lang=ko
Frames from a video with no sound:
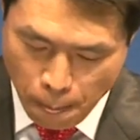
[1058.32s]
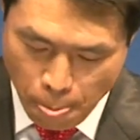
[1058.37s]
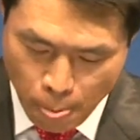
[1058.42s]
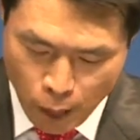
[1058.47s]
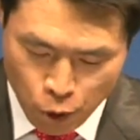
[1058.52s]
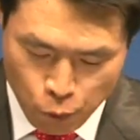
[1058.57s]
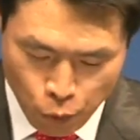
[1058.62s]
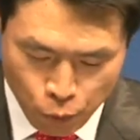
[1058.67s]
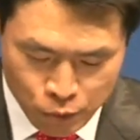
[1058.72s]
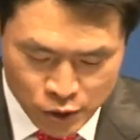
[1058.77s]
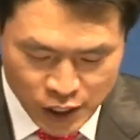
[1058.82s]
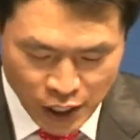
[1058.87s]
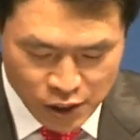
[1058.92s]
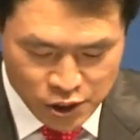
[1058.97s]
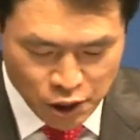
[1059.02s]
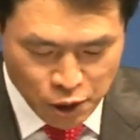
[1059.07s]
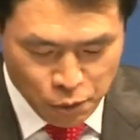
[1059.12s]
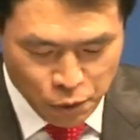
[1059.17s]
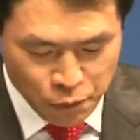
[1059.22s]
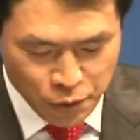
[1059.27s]
오늘 보면 사
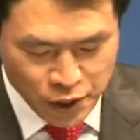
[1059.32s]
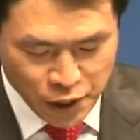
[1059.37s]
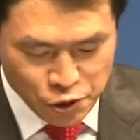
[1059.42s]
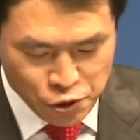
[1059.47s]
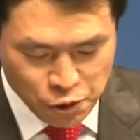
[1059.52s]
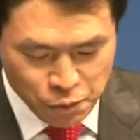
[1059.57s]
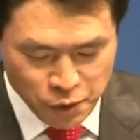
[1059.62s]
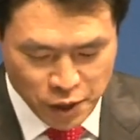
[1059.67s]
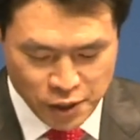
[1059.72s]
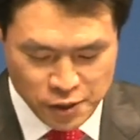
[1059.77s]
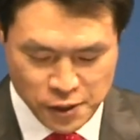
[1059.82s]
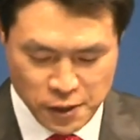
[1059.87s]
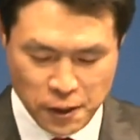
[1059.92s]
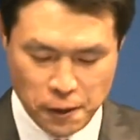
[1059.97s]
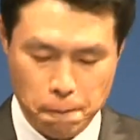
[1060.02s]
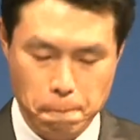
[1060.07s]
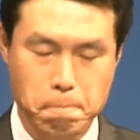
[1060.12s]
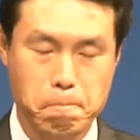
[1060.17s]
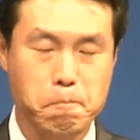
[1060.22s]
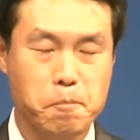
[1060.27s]
절에 보면
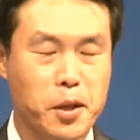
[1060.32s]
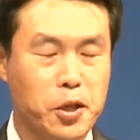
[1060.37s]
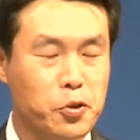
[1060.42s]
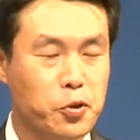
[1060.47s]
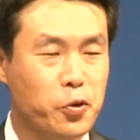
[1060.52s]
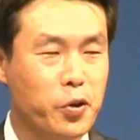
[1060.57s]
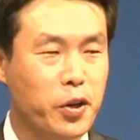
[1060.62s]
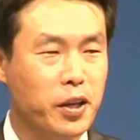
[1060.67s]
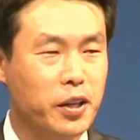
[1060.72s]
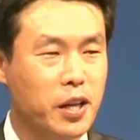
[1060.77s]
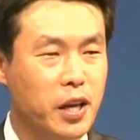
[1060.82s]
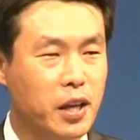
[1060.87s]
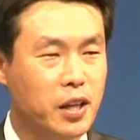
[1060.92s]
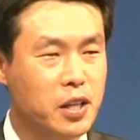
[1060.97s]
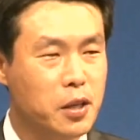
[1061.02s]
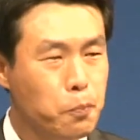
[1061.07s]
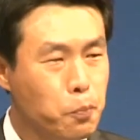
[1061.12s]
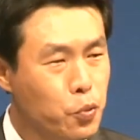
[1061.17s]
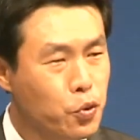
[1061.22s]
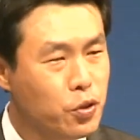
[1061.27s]
예수님께서 베드로에게
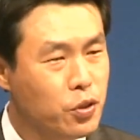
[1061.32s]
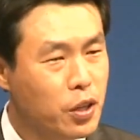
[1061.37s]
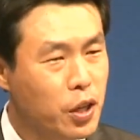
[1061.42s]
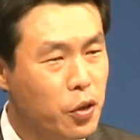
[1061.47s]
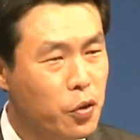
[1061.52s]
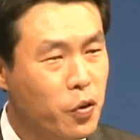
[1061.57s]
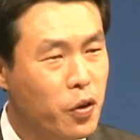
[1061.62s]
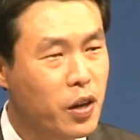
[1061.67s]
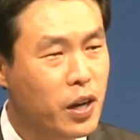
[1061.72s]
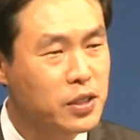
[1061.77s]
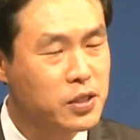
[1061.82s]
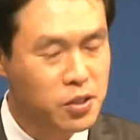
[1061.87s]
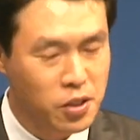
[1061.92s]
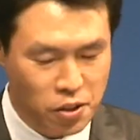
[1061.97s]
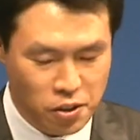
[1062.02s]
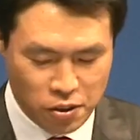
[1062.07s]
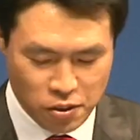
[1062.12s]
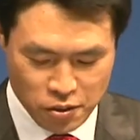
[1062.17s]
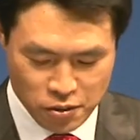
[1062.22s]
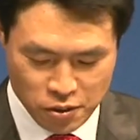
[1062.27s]
깊은 데로
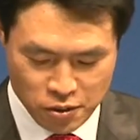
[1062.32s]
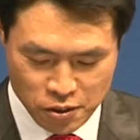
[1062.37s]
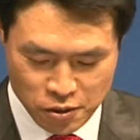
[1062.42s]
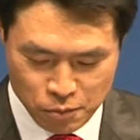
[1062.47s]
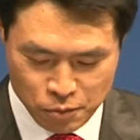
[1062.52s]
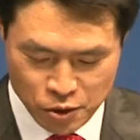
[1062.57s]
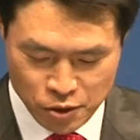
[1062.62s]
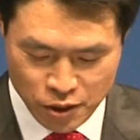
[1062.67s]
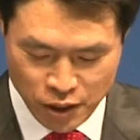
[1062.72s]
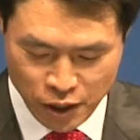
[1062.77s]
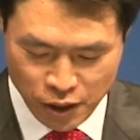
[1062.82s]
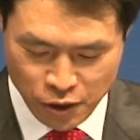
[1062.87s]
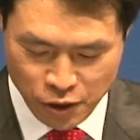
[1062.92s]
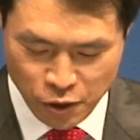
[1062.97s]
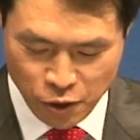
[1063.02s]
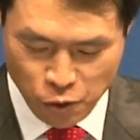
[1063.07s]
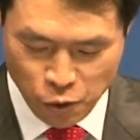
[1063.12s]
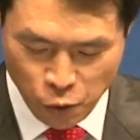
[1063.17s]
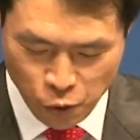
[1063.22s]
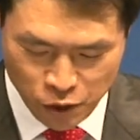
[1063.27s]
가서 그물을
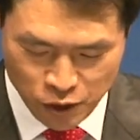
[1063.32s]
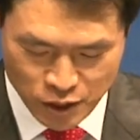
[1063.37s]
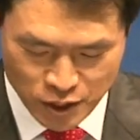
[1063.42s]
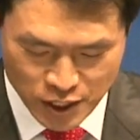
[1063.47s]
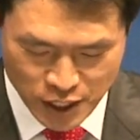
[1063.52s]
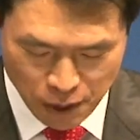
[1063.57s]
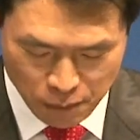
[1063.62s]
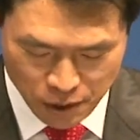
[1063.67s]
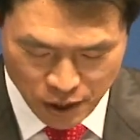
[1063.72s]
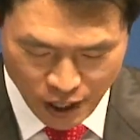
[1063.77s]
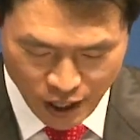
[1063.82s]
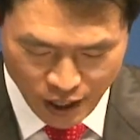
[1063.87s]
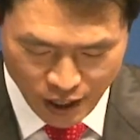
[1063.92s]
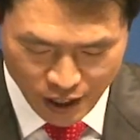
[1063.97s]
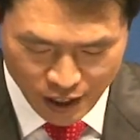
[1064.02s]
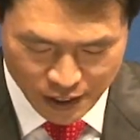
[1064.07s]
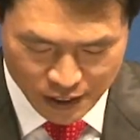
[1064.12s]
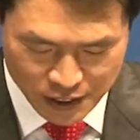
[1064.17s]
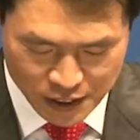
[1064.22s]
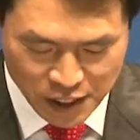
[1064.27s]
내려 고기를 잡으라
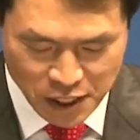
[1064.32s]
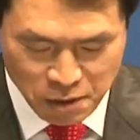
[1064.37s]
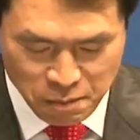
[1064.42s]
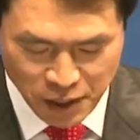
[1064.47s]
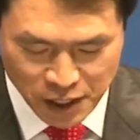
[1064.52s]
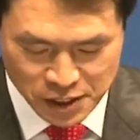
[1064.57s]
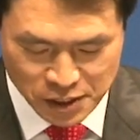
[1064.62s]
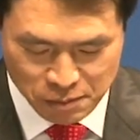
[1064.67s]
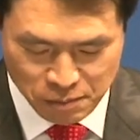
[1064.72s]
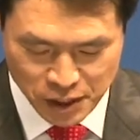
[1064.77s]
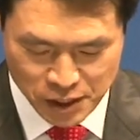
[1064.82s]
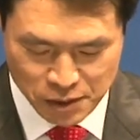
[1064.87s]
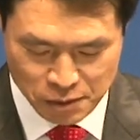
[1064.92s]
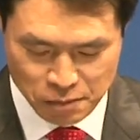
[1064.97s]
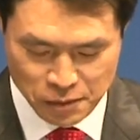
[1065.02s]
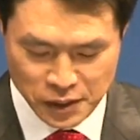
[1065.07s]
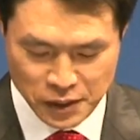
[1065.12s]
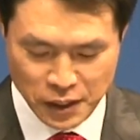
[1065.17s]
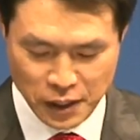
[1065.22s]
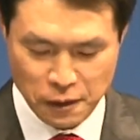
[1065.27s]
이렇게
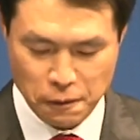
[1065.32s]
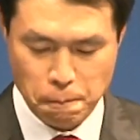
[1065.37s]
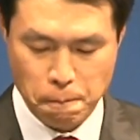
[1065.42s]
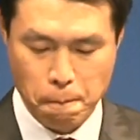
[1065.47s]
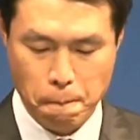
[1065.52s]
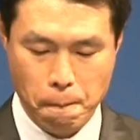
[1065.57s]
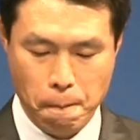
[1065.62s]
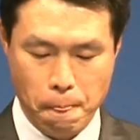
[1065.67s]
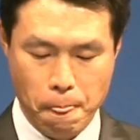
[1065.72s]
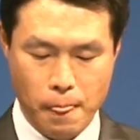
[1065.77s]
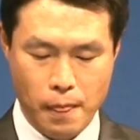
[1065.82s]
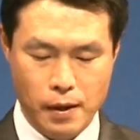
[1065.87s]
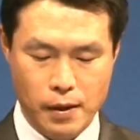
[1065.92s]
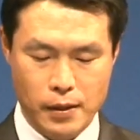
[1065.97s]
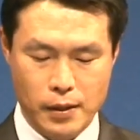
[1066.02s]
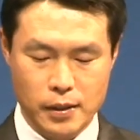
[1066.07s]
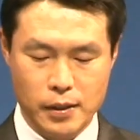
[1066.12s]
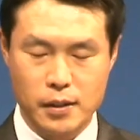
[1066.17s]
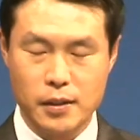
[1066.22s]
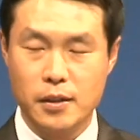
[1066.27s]
말씀하십니다.
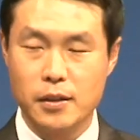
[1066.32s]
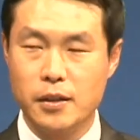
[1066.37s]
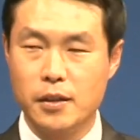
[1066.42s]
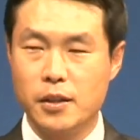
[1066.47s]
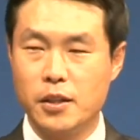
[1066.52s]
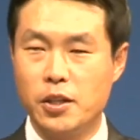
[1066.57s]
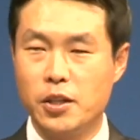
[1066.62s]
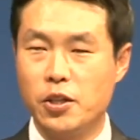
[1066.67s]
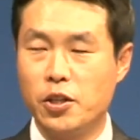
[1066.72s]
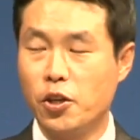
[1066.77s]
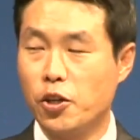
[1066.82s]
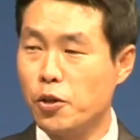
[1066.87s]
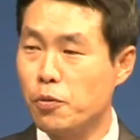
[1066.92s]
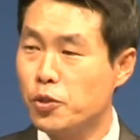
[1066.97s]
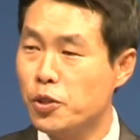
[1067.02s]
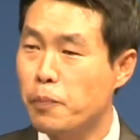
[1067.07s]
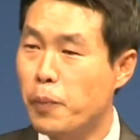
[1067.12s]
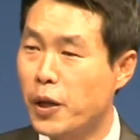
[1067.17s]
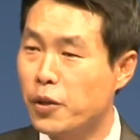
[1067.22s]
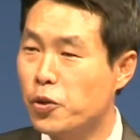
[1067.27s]

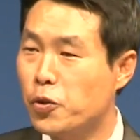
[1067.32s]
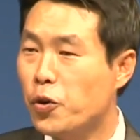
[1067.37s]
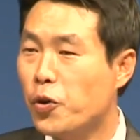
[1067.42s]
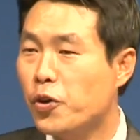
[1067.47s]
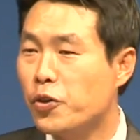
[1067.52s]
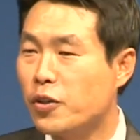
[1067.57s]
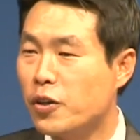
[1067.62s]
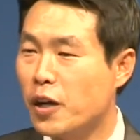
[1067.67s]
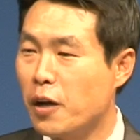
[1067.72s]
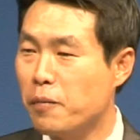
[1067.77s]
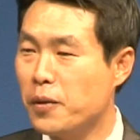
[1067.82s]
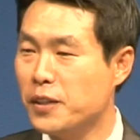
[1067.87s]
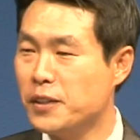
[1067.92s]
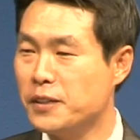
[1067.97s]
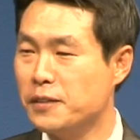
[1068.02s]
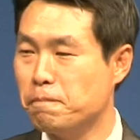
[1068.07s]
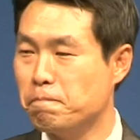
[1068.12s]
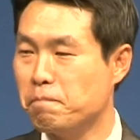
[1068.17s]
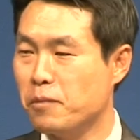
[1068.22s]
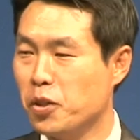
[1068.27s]
여러분이
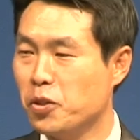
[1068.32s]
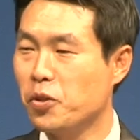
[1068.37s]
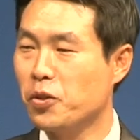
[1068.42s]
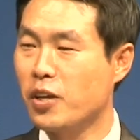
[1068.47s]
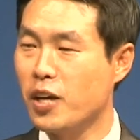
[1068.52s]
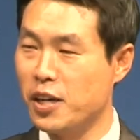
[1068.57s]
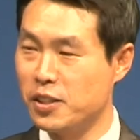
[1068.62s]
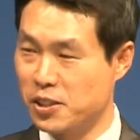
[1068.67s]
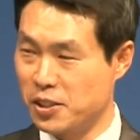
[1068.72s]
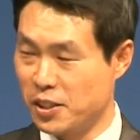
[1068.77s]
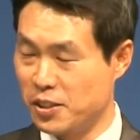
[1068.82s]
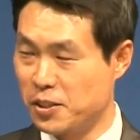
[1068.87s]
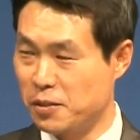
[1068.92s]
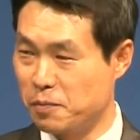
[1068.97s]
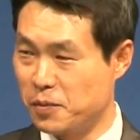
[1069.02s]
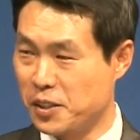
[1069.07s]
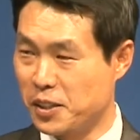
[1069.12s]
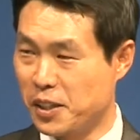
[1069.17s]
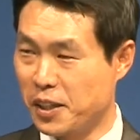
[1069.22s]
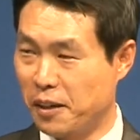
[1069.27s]
베드로였더라면 어떻게
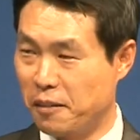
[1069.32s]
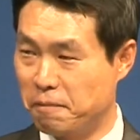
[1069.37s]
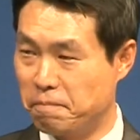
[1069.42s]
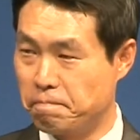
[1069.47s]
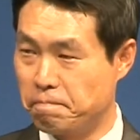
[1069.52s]
하시겠습니까?